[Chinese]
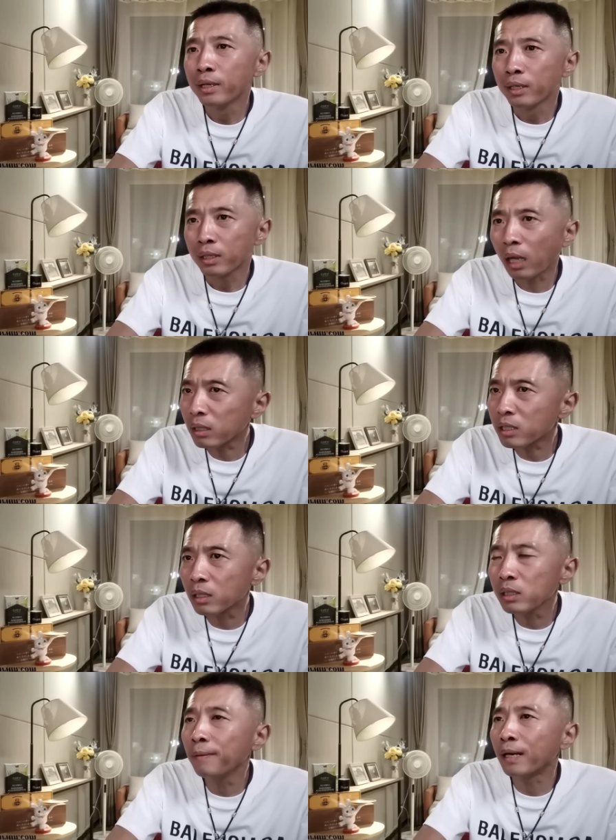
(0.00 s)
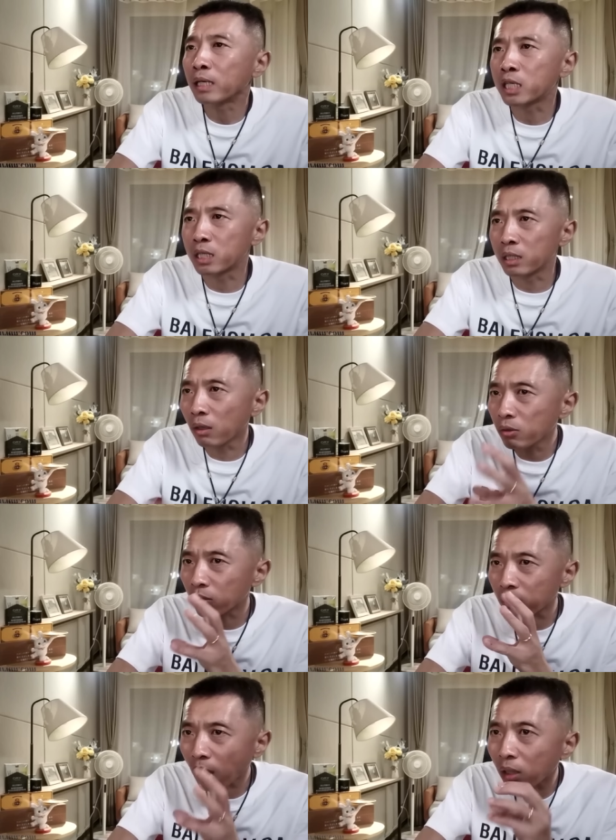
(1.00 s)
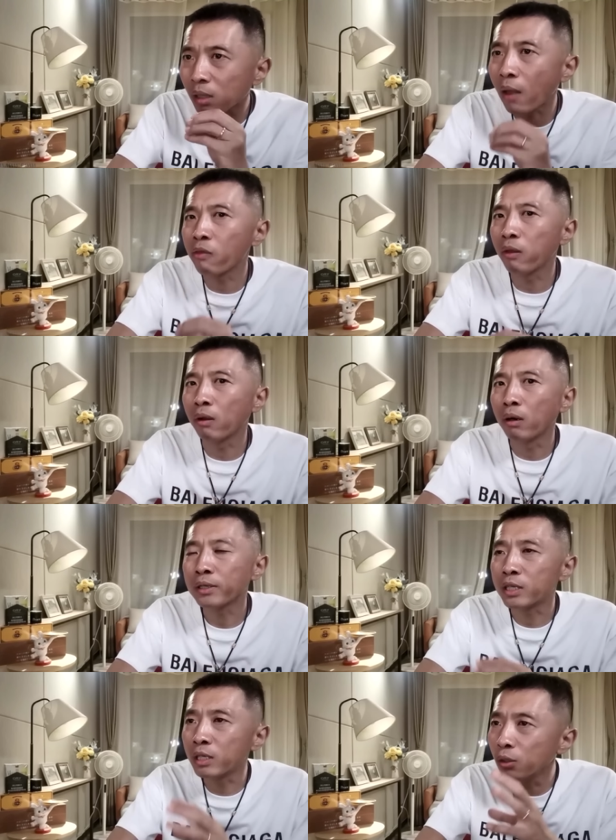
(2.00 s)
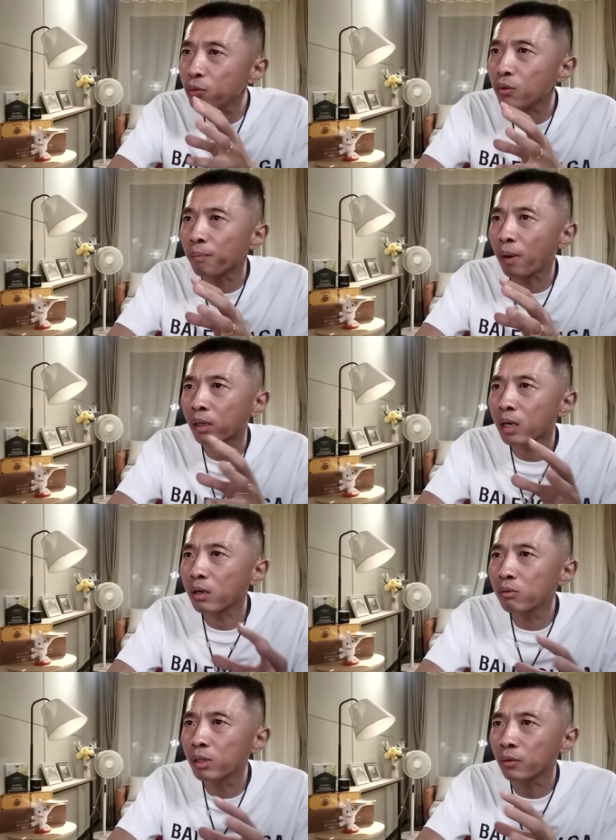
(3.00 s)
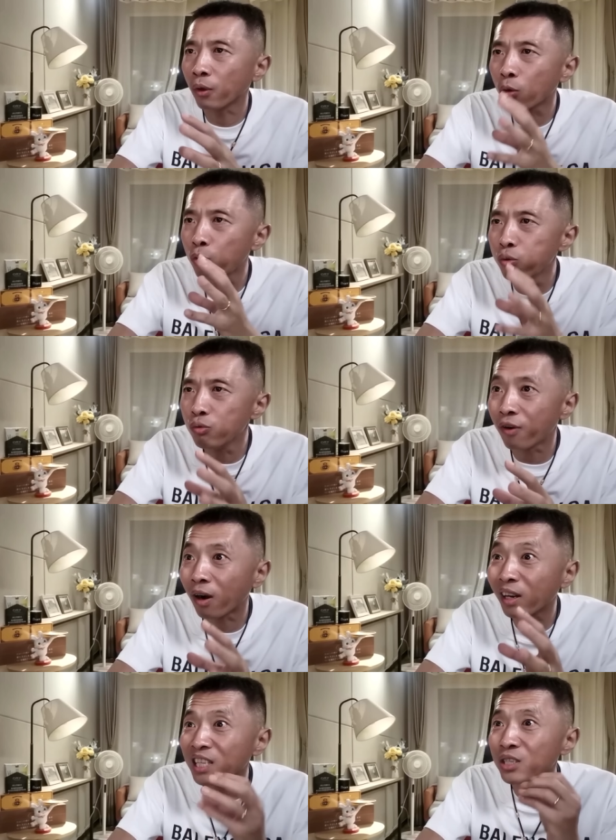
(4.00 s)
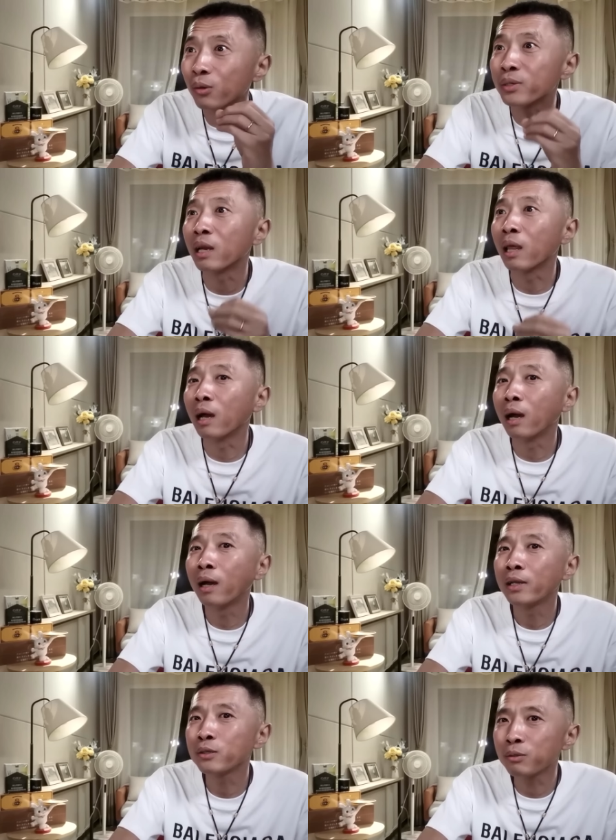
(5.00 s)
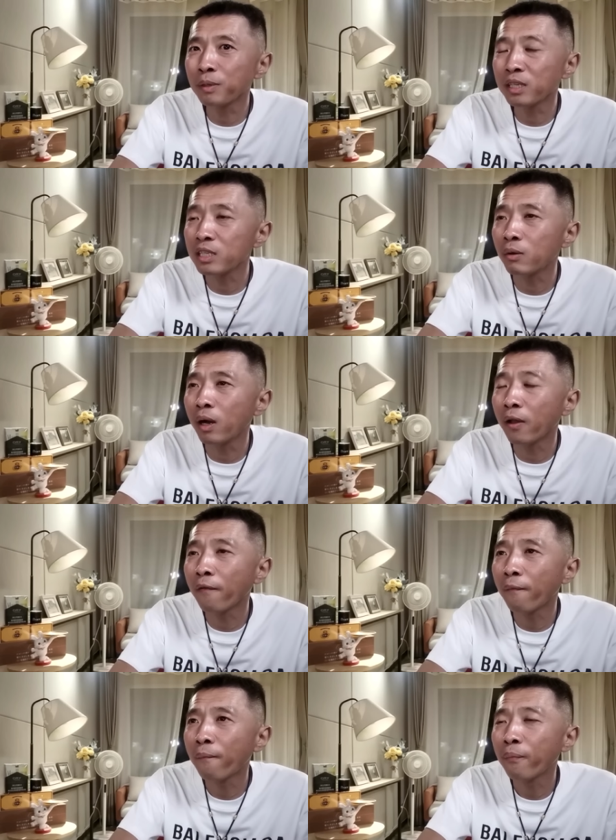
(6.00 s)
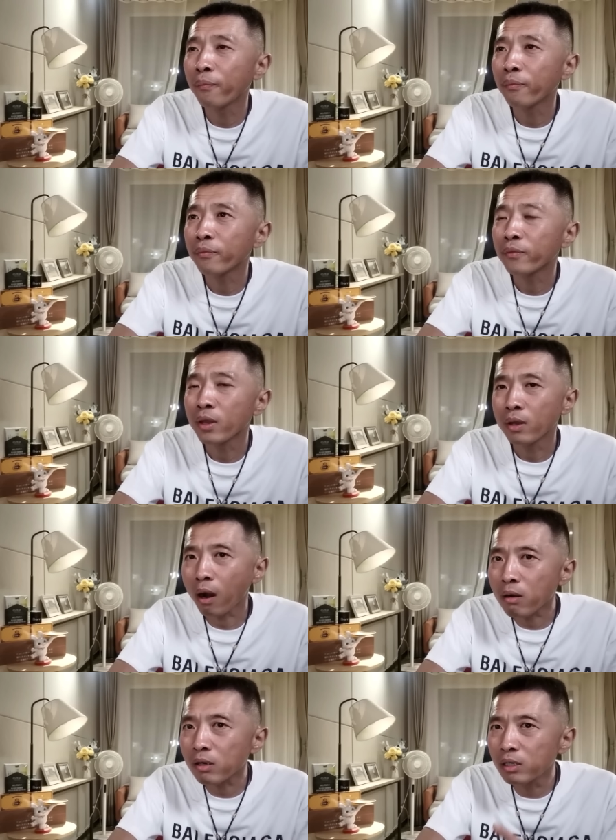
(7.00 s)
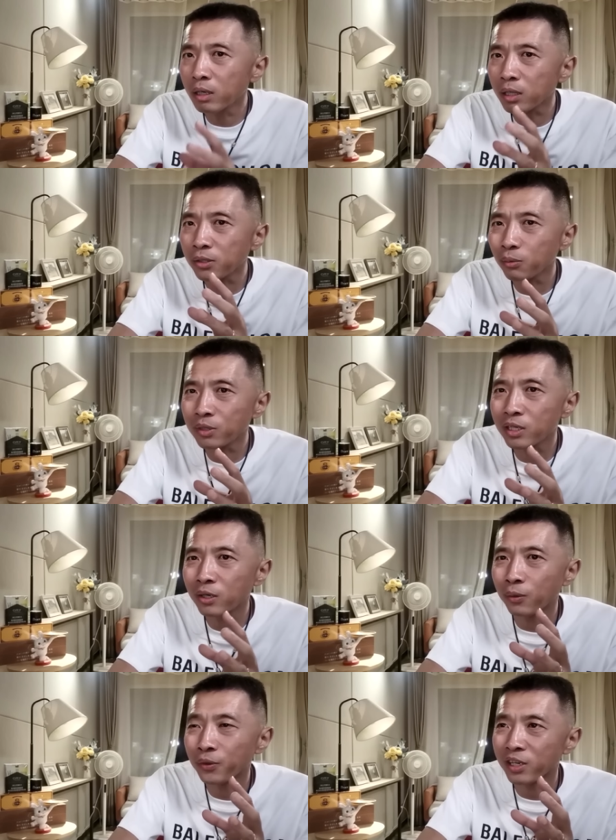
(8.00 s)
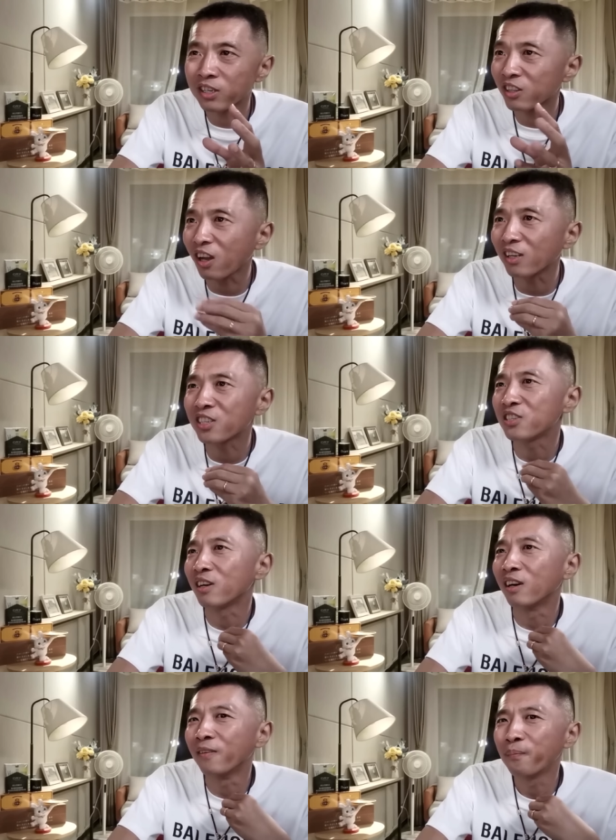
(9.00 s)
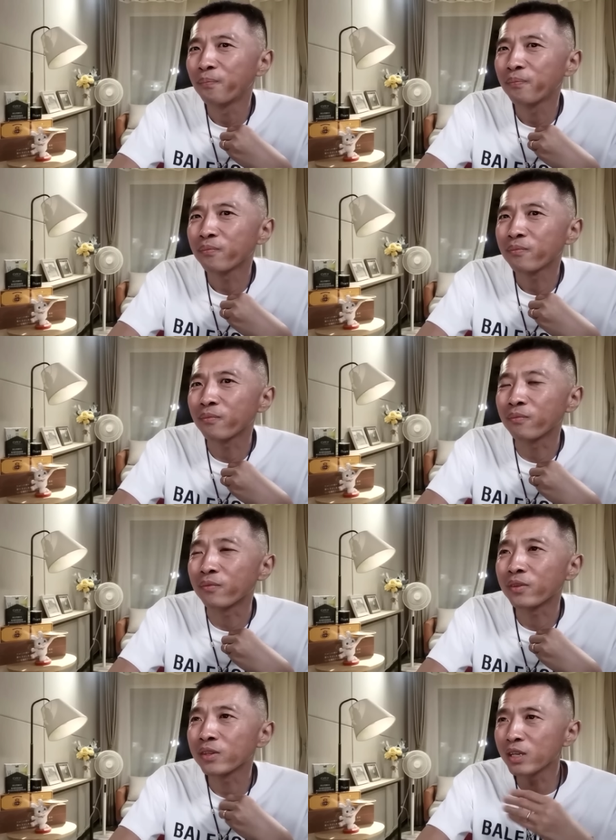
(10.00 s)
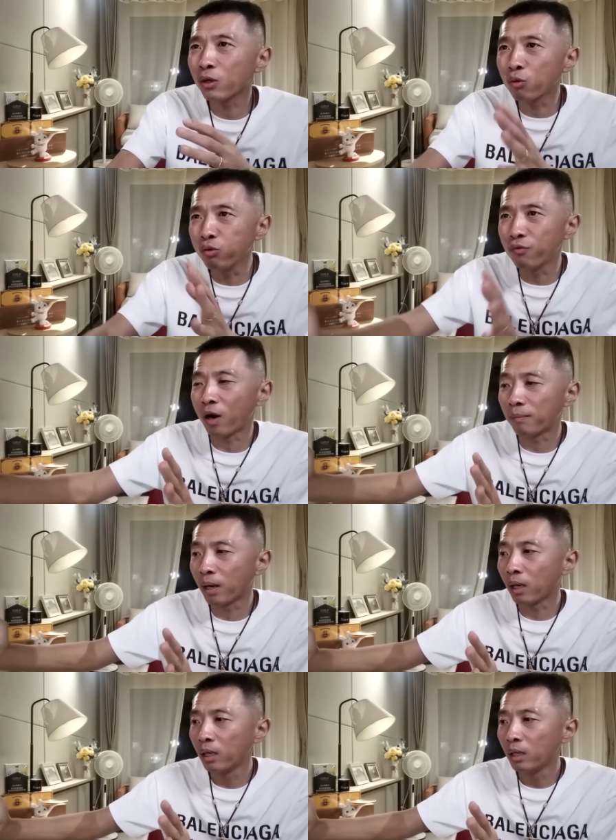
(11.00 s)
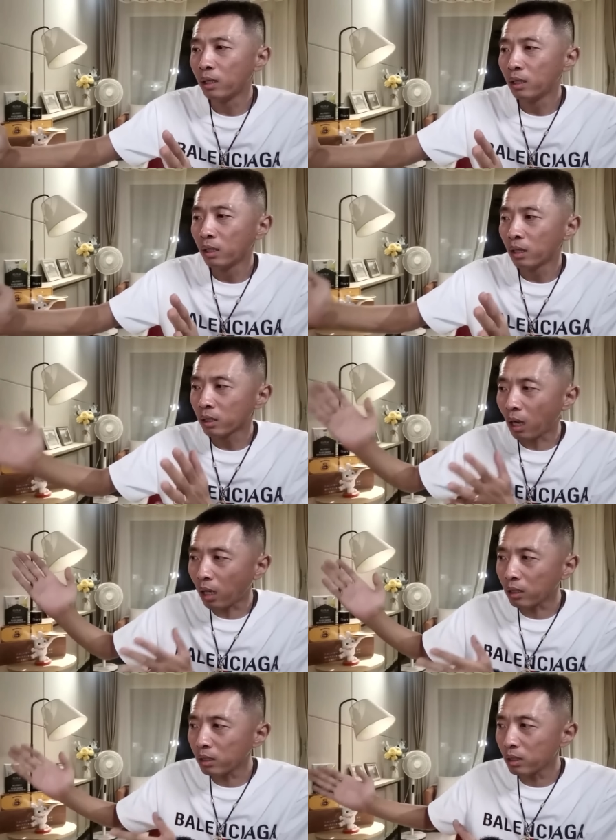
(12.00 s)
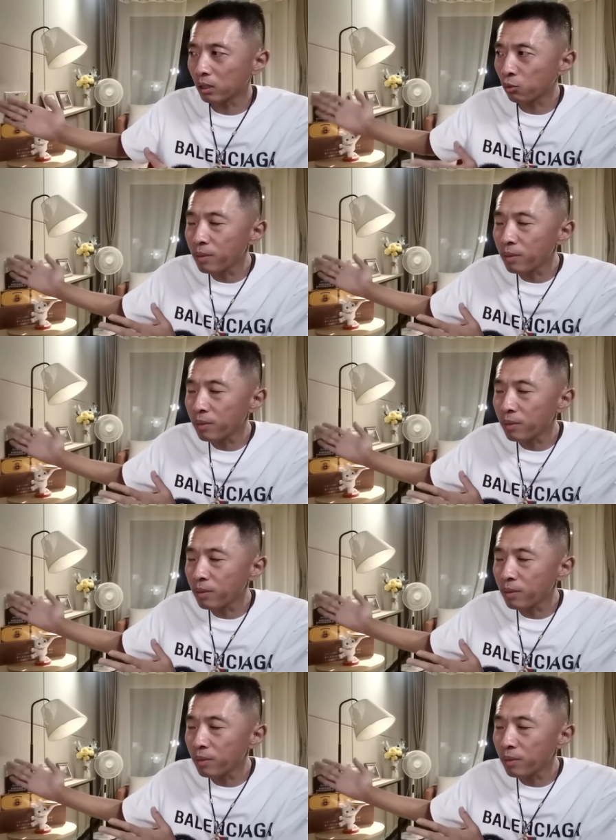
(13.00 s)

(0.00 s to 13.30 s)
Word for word: 他的生意吧，只要有大单子，一律把客户领到库房来交易来，就这么一个习惯。二哥跟踪之后，那是大喜啊！嗯，那个库房吧，它的对